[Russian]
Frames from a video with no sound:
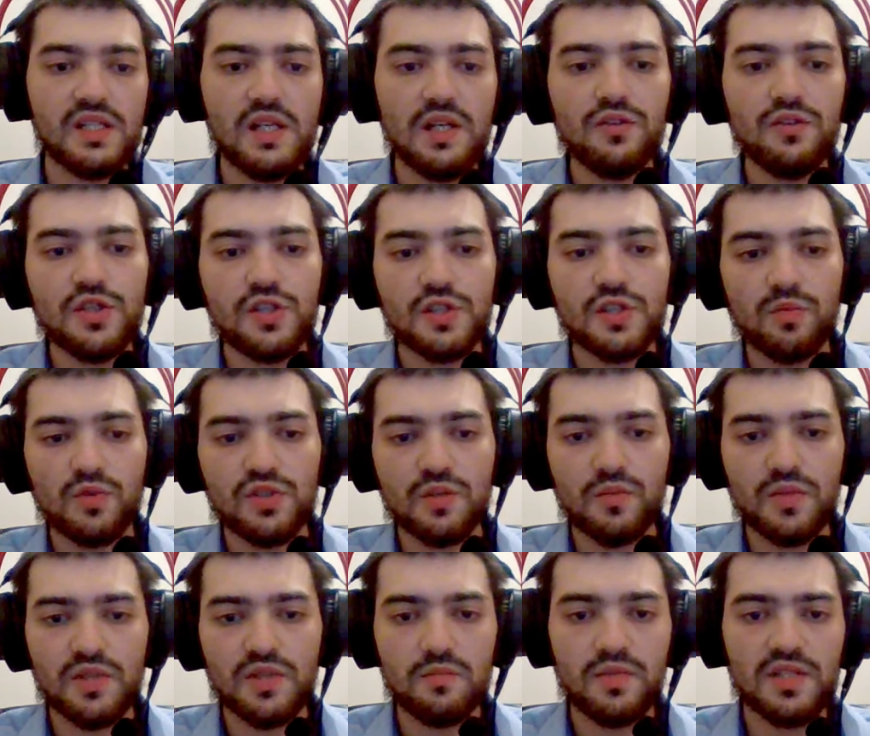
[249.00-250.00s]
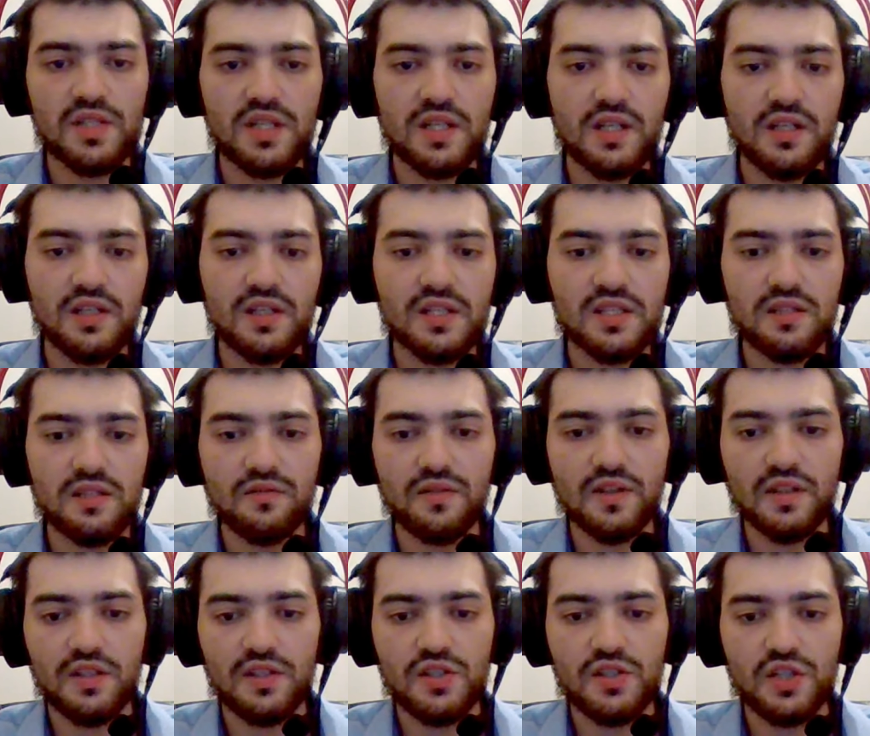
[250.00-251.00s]
Следующий способ на списание
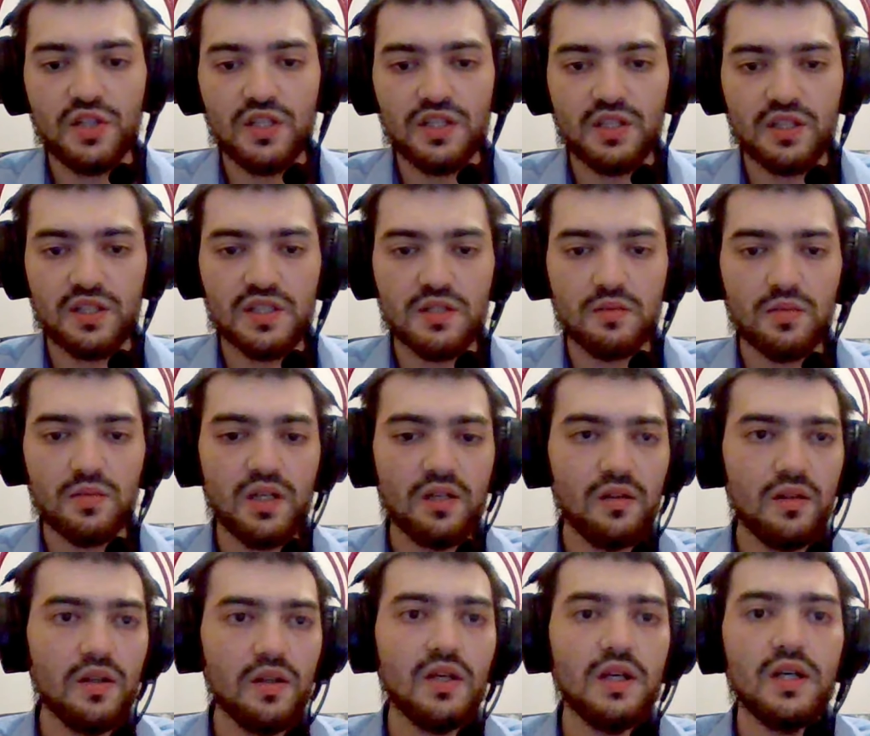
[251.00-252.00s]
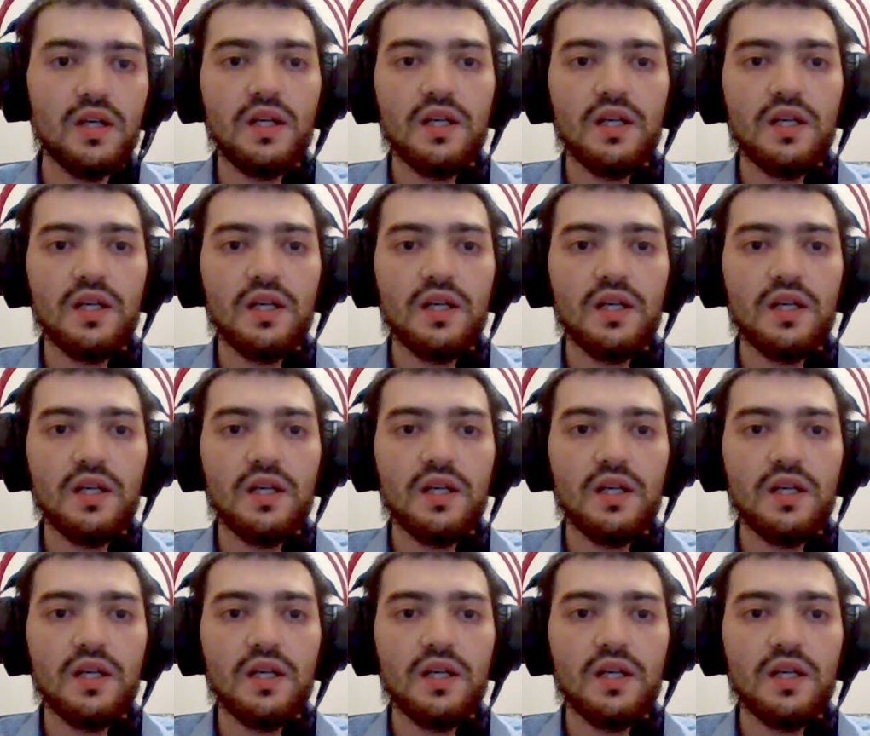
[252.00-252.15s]
тестов – это через XML.